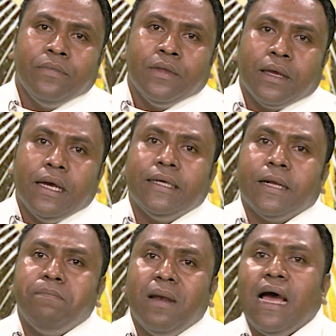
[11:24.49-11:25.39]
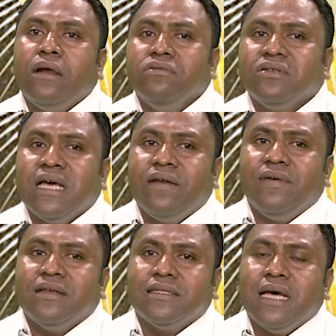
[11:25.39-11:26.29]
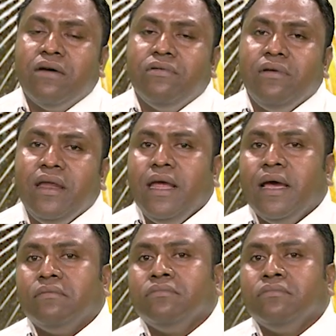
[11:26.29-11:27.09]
Katak plano salvação nian